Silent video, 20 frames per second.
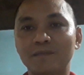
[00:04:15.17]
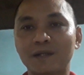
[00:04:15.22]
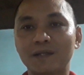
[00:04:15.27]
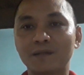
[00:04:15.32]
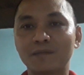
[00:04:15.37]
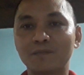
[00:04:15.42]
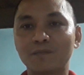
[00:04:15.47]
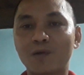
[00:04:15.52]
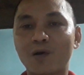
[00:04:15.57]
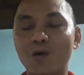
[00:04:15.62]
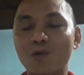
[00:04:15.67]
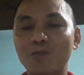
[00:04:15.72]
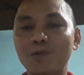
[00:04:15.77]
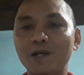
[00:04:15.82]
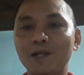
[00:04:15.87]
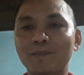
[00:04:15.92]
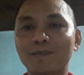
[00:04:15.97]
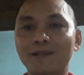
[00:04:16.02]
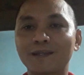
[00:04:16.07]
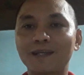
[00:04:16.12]
mình một
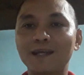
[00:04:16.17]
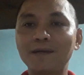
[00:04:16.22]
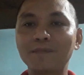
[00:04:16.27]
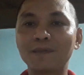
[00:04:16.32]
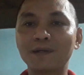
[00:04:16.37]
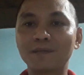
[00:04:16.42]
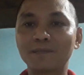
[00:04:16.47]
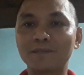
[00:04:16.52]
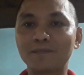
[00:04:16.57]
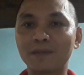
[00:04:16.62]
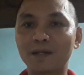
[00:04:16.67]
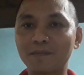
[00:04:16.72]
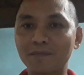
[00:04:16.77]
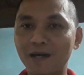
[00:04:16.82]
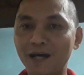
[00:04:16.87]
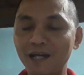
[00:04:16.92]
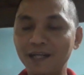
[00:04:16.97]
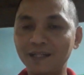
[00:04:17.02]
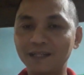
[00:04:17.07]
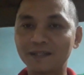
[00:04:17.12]
là mình ngắt bên bên
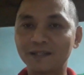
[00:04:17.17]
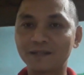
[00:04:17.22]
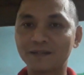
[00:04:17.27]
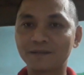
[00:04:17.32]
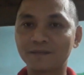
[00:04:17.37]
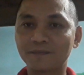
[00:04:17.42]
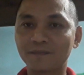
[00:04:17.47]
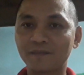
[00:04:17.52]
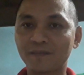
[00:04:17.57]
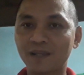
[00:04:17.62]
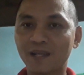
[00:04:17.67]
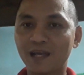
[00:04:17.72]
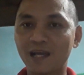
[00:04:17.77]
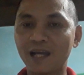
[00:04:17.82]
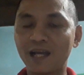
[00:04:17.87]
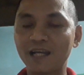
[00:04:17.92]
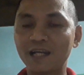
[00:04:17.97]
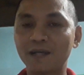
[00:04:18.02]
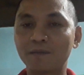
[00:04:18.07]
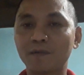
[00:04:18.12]
mát
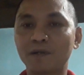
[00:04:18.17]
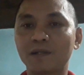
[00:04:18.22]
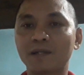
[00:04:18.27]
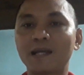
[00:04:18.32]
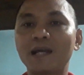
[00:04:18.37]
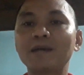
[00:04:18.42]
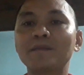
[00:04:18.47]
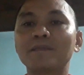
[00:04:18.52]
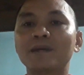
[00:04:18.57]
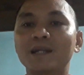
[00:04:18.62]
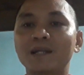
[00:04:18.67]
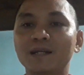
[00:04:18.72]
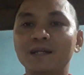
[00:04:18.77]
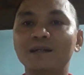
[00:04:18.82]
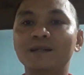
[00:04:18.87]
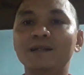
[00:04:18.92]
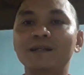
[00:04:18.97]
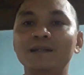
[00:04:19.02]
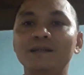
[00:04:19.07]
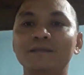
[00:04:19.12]
hai là mình ngắt bên
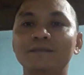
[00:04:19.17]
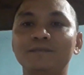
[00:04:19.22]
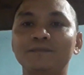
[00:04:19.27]
lửa